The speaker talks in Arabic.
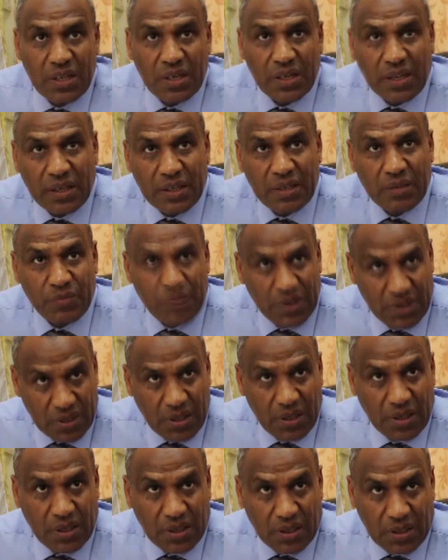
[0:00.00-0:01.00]
يعني 200
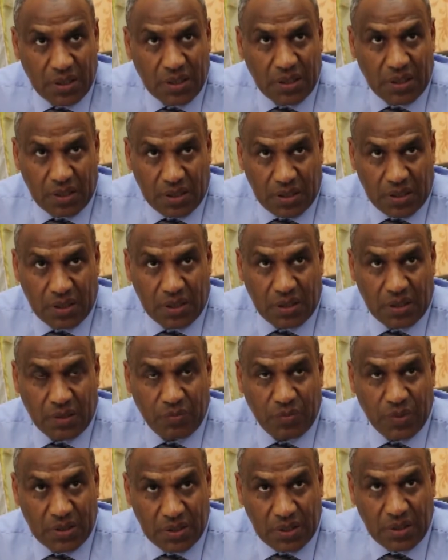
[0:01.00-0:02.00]
يعني
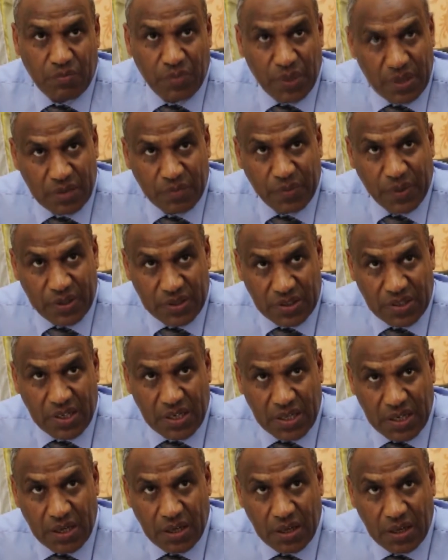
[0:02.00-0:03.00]
200 بيت
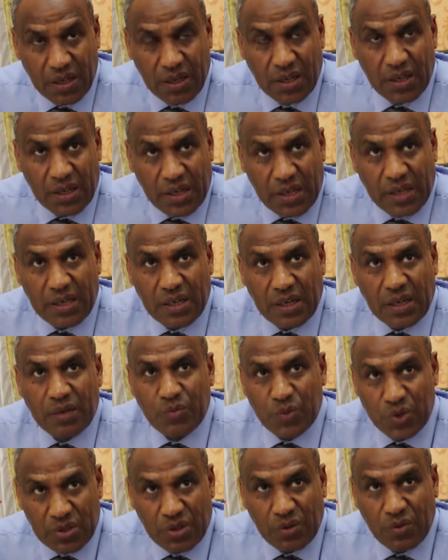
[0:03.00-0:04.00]
بلاستيكي يعني على
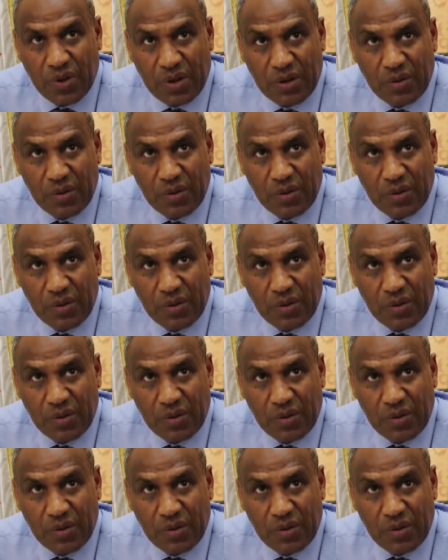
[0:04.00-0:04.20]
مستوى